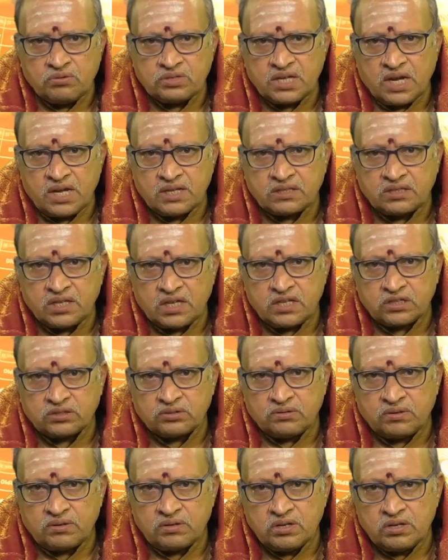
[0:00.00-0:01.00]

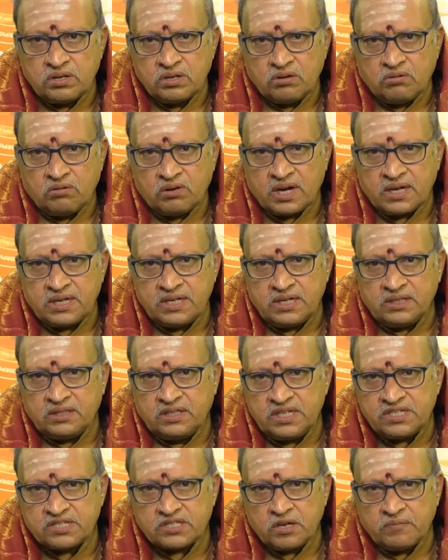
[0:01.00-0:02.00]
ఉదాత్తలతో ఒక
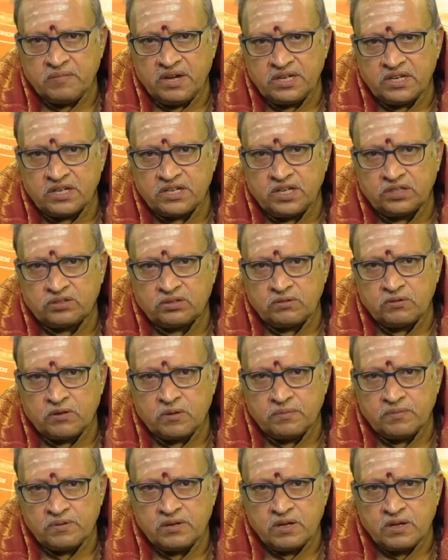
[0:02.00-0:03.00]
నిర్దిష్టమైన రీతిలో
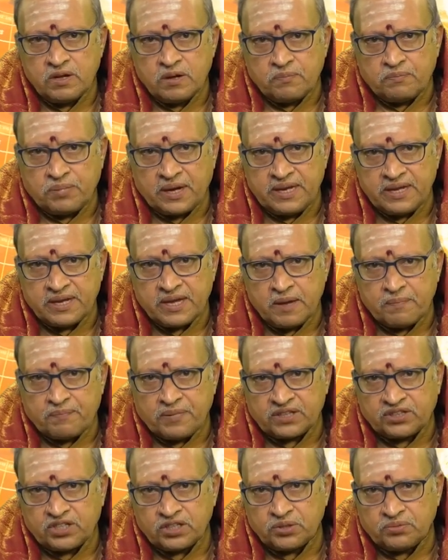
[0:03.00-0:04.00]
పలికే
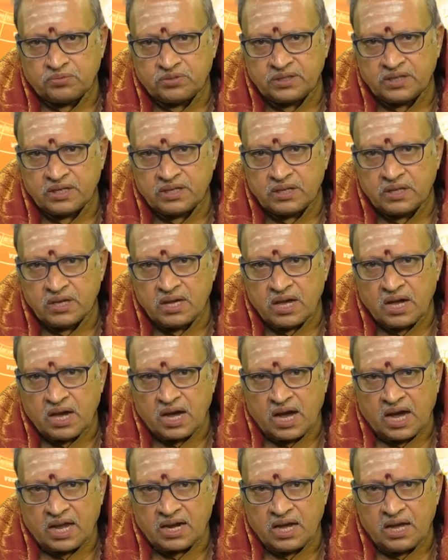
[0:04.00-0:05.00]
పద్ధతి ఉంది
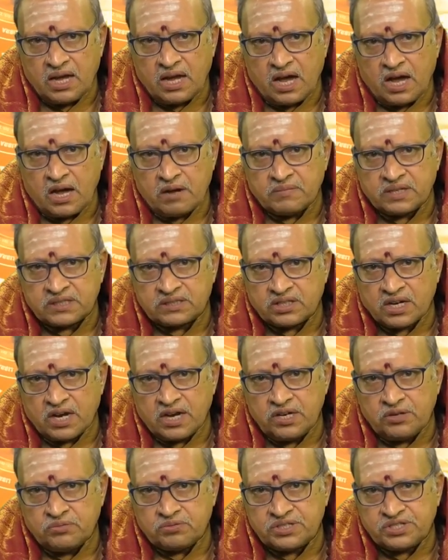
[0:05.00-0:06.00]
అలా ఆ
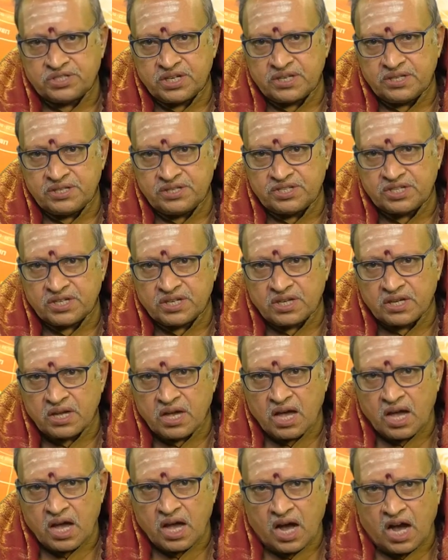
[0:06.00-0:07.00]
మంత్రాన్ని ఉచ్చరించి
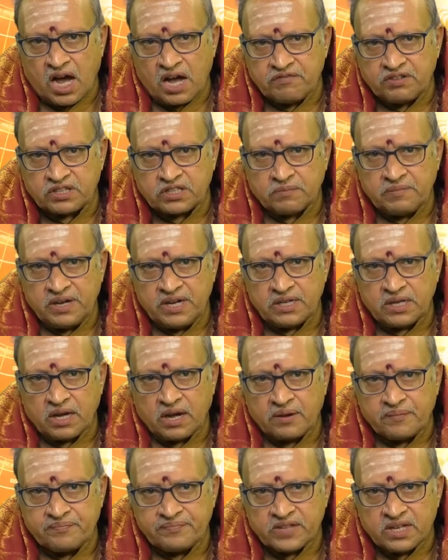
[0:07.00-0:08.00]
ఆ విధమైన
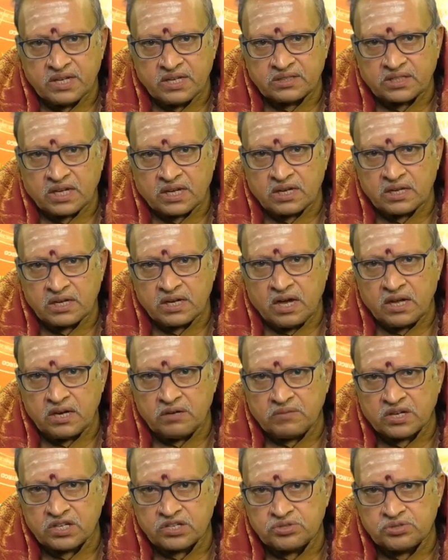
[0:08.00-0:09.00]

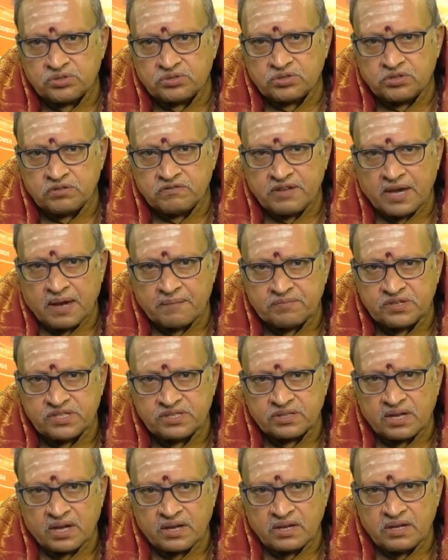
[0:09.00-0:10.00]
తరంగాలు మన చుట్టూ
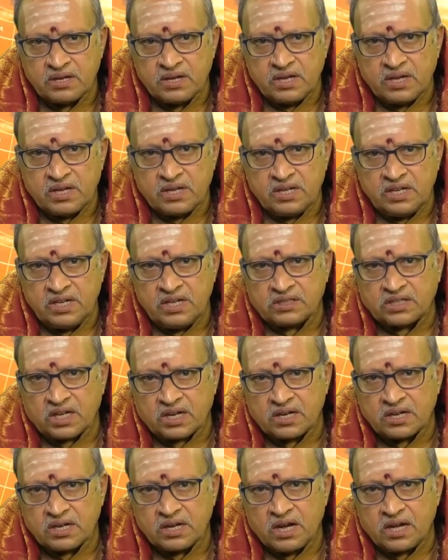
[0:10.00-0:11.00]
వ్యాపిస్తాయి ఈ
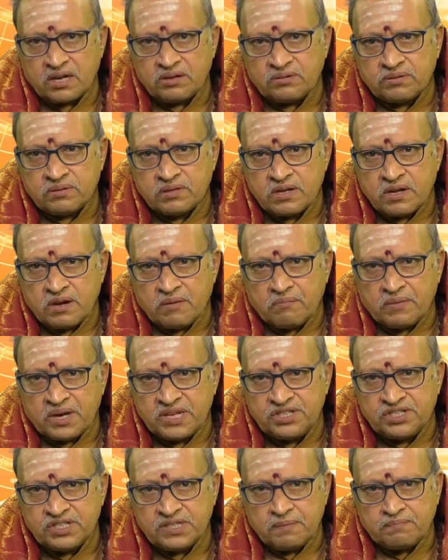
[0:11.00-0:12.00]
తరంగాలు
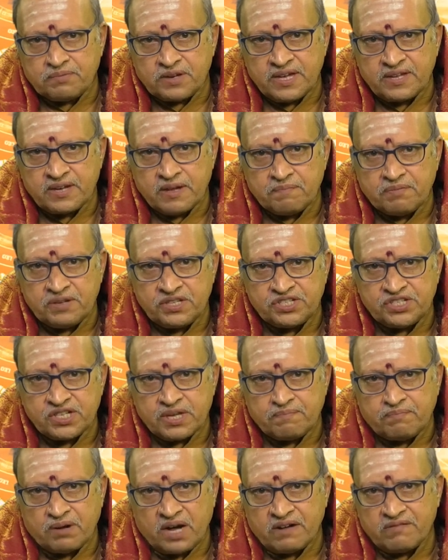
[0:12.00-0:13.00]
మంచిని
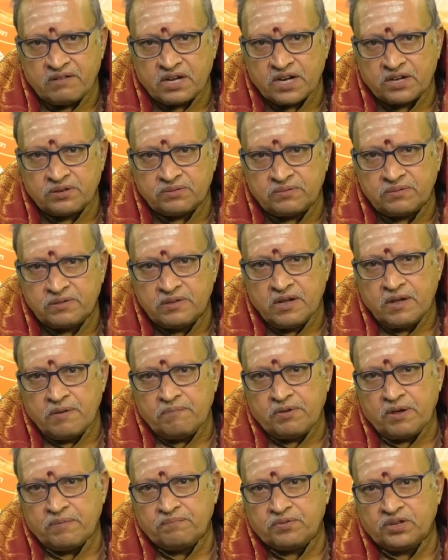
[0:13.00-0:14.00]
ప్రేరేపించే భావాలను
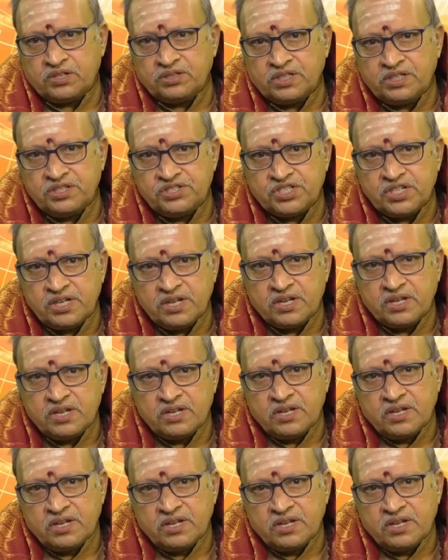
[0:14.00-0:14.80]
పెంపొందించి